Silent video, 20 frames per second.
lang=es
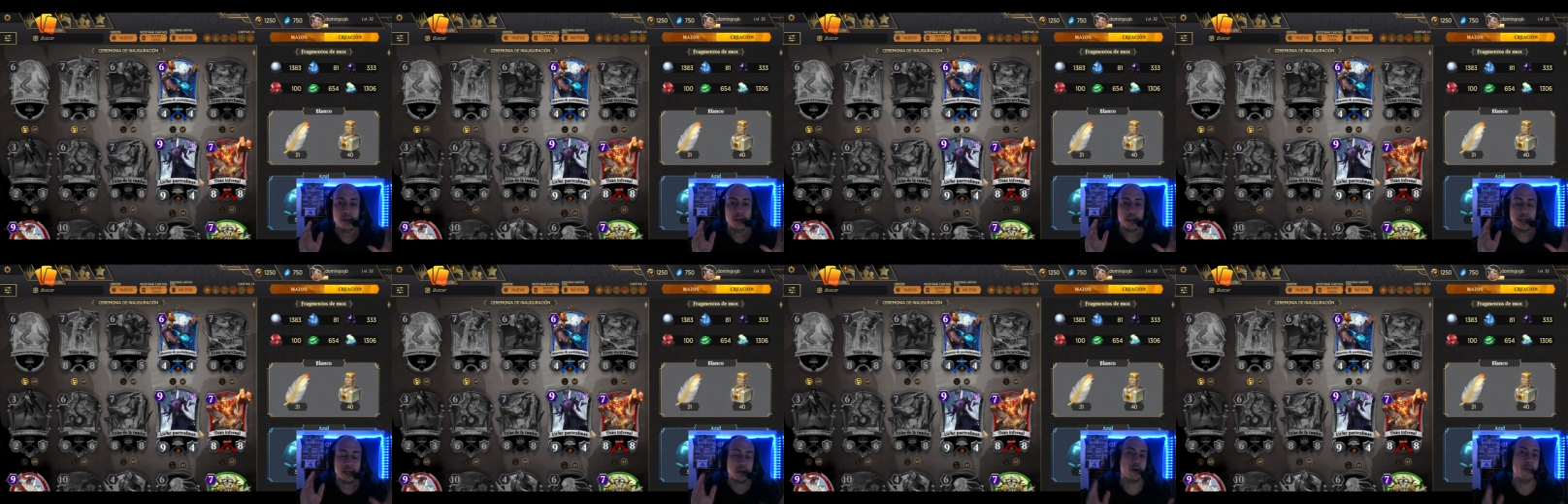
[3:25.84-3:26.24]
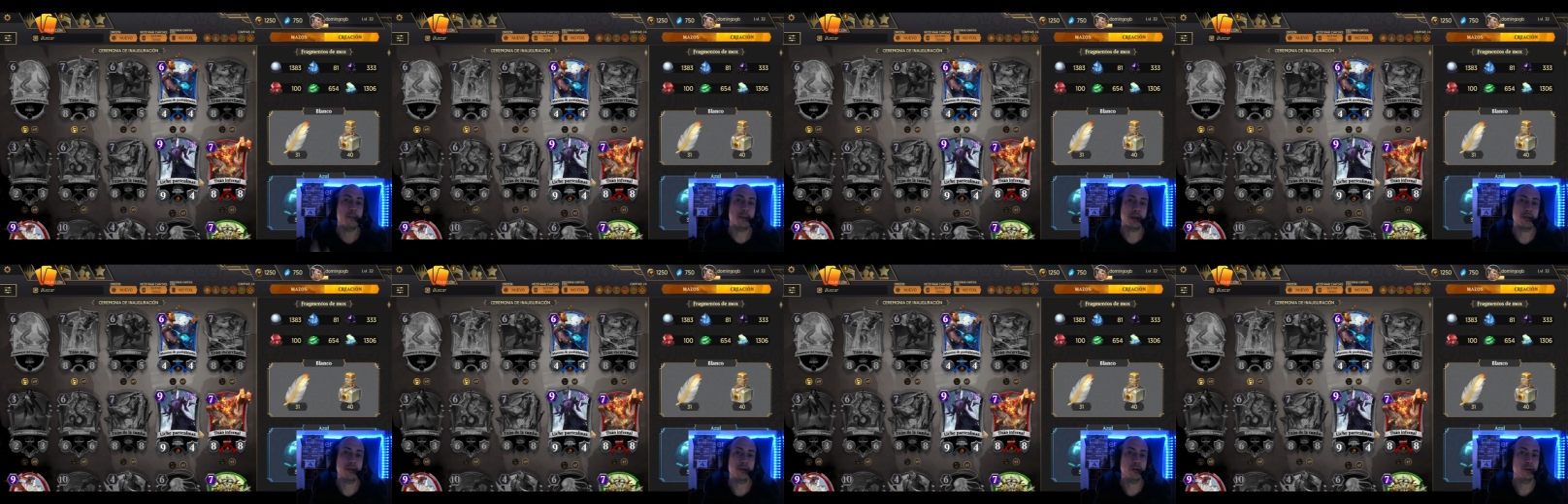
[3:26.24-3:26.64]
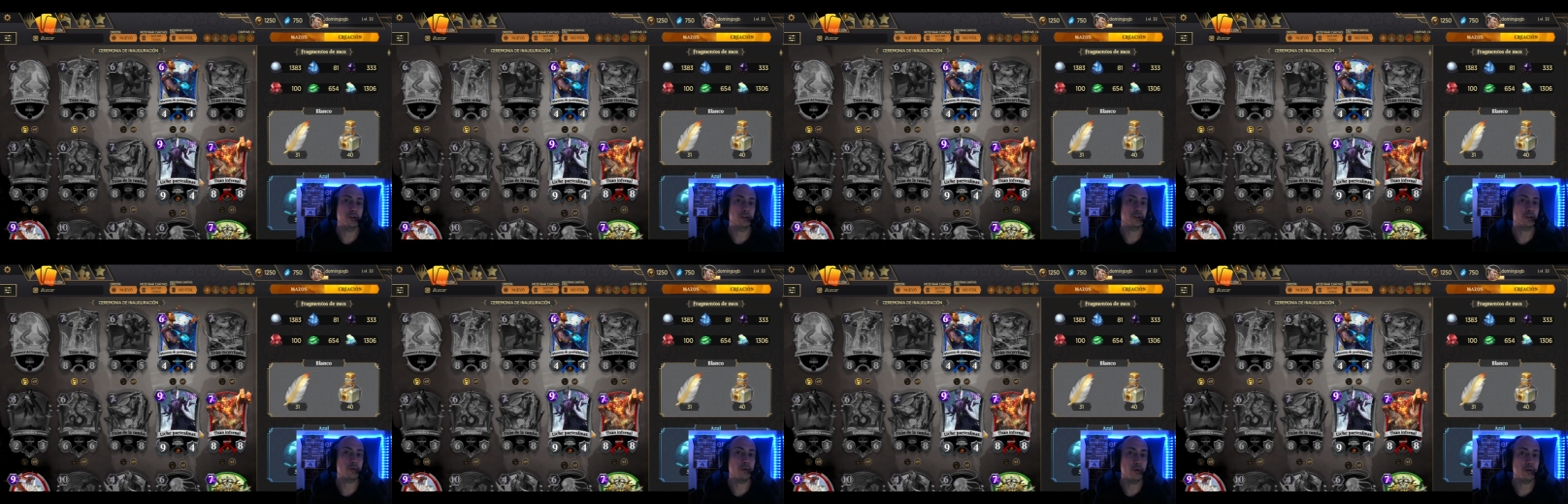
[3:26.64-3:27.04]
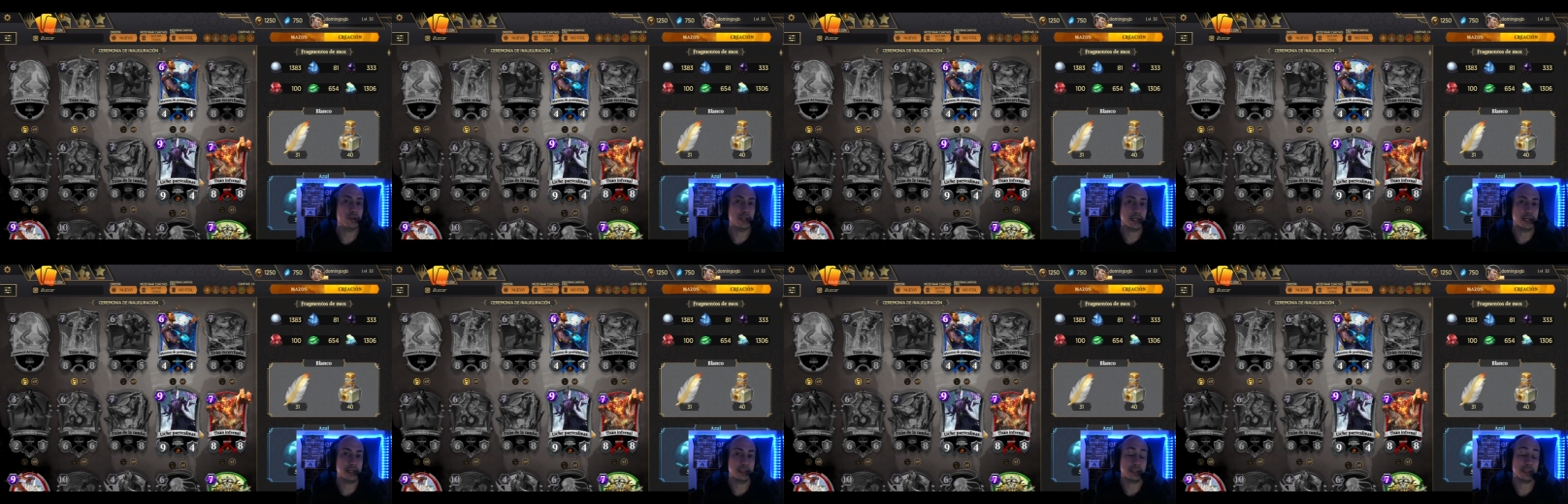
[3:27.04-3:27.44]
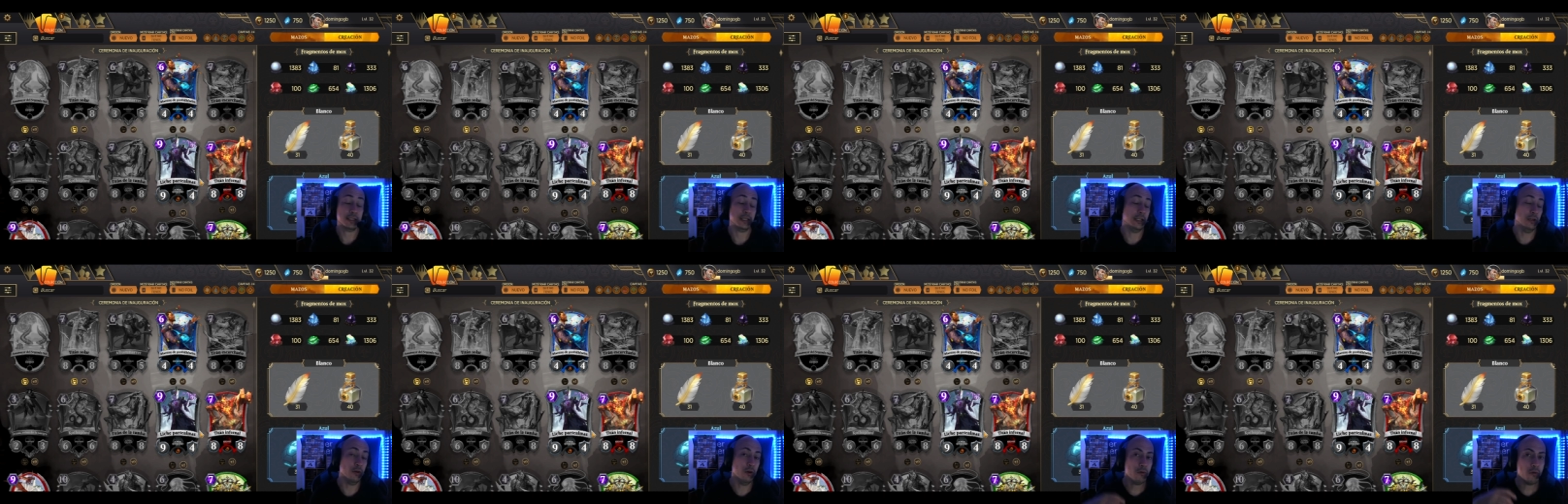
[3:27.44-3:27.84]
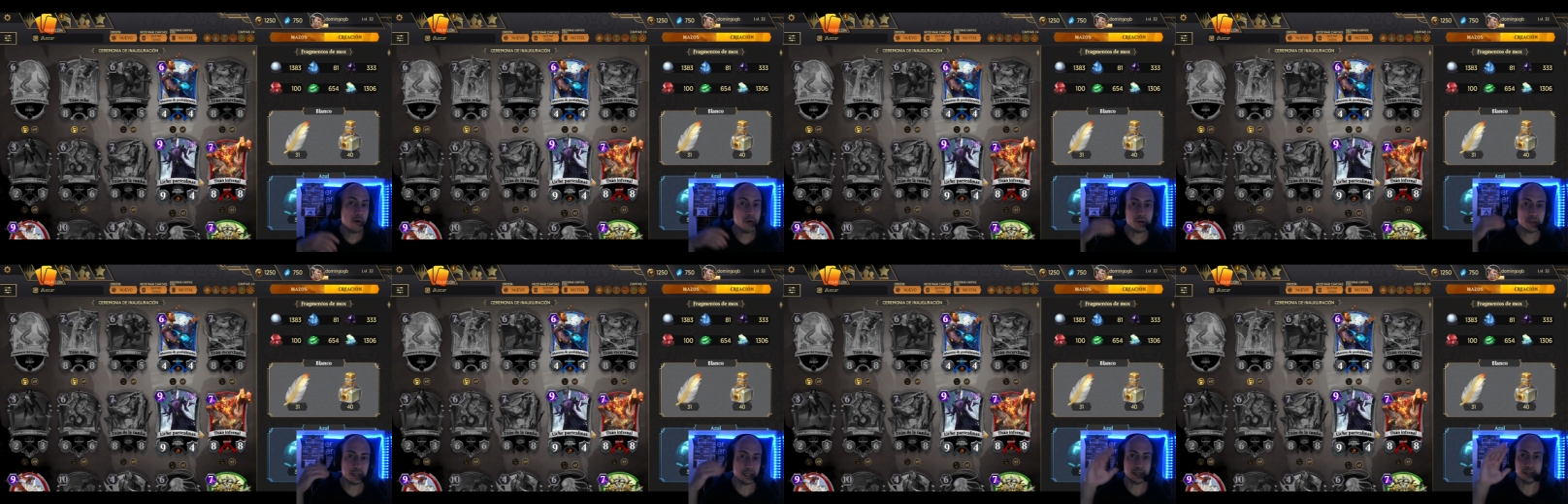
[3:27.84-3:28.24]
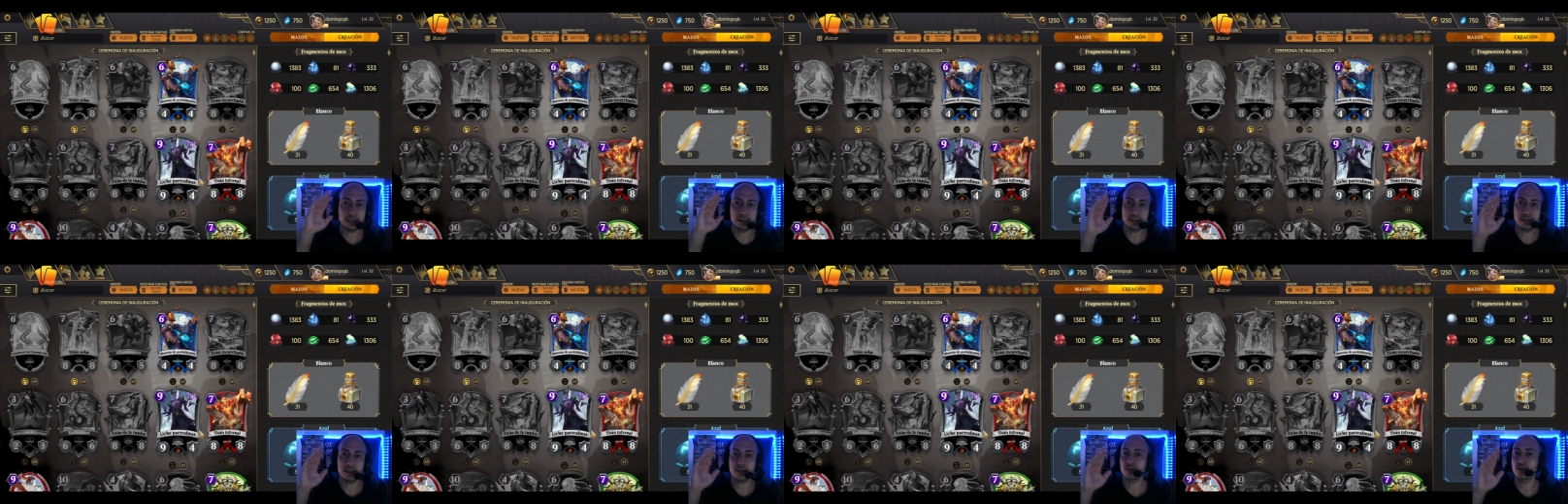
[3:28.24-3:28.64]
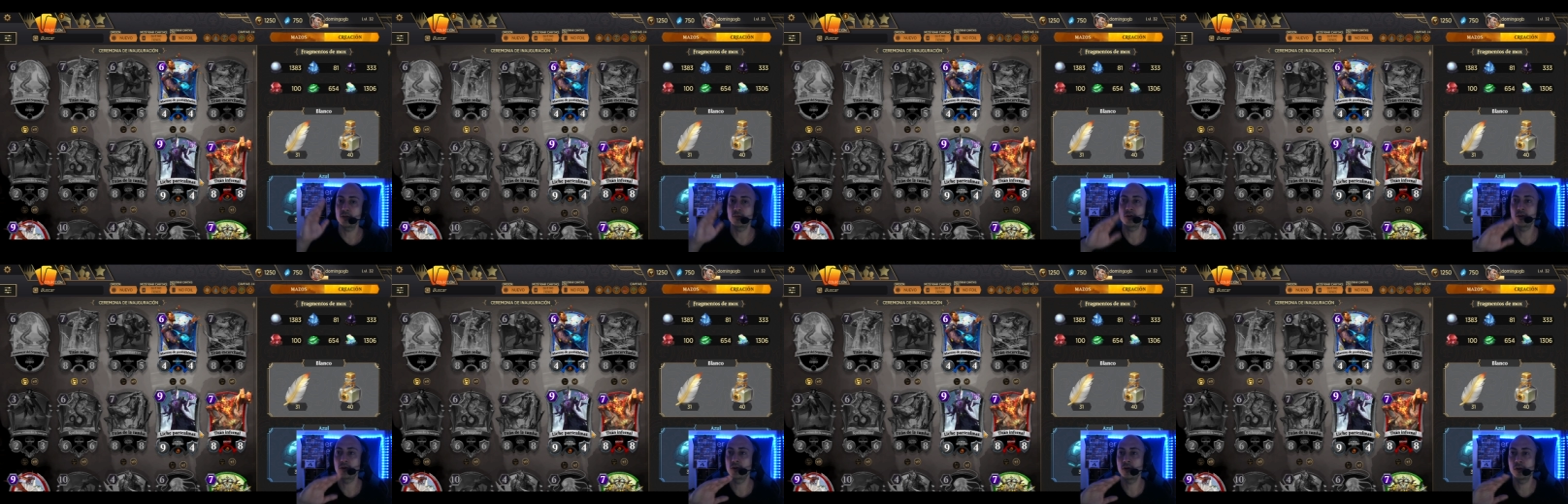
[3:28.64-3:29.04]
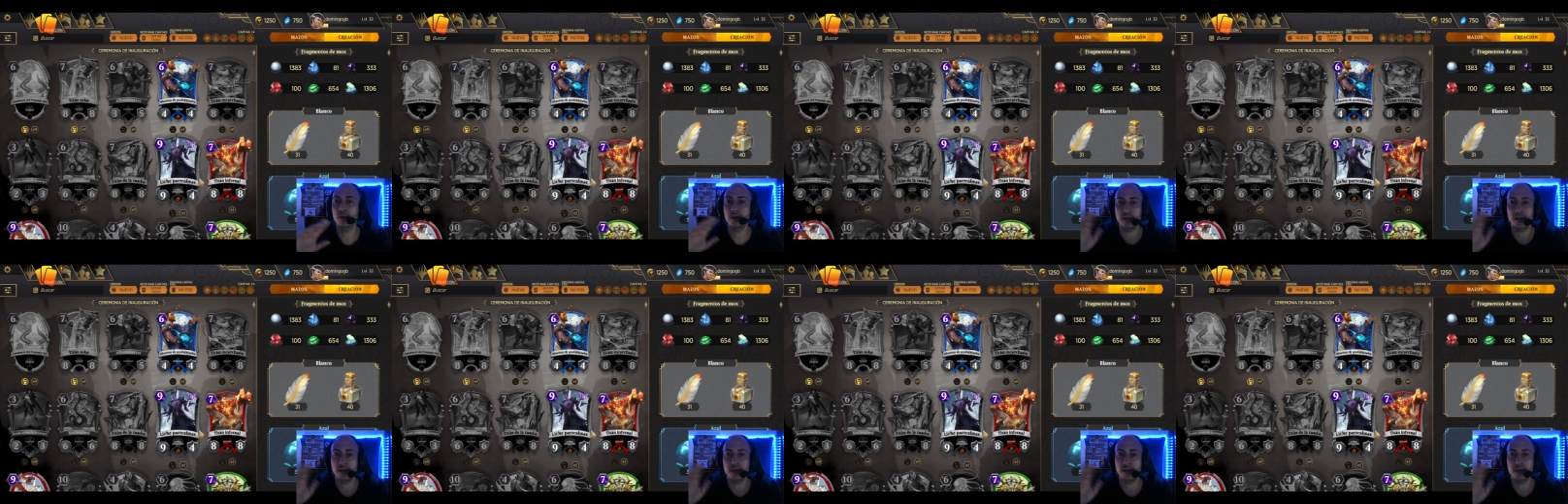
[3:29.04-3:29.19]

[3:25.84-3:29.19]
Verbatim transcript: en comparación con otros juegos de cartas. Y no juegos de cartas como